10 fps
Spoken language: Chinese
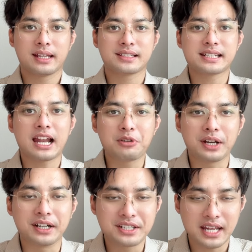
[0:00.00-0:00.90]
战略
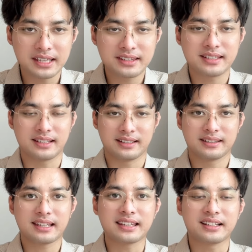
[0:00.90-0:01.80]
核潜艇、
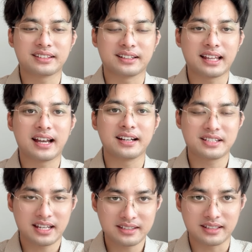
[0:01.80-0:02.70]
弹道导弹核
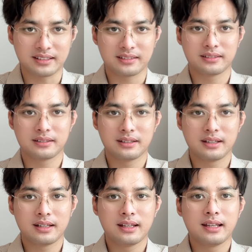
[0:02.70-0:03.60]
潜艇，
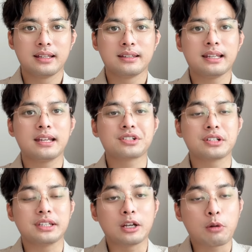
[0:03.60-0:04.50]
那是
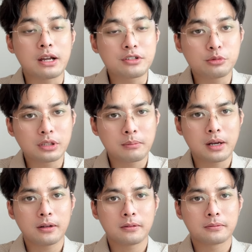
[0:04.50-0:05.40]
你关注的
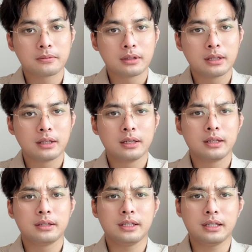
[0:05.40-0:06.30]
吗？
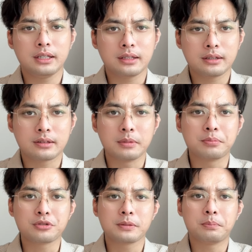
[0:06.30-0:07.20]
你怎么
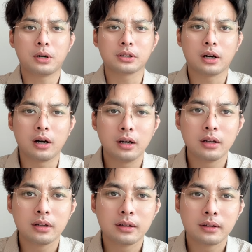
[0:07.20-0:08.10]
不去报道
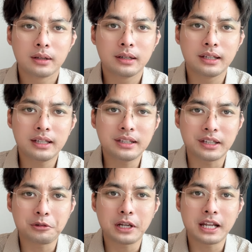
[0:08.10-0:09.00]
离
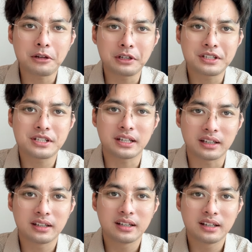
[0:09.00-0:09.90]
你越来越
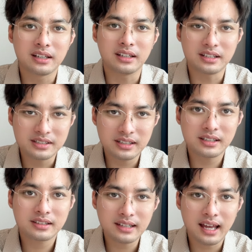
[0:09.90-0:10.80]
近，以
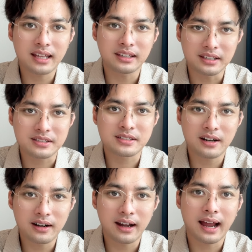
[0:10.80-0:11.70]
及在你十
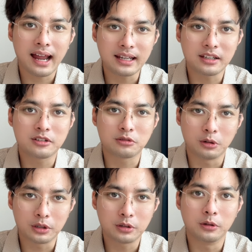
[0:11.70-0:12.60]
二海里
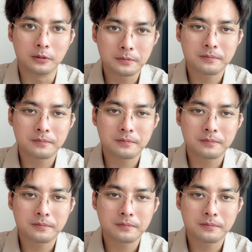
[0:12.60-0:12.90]
左右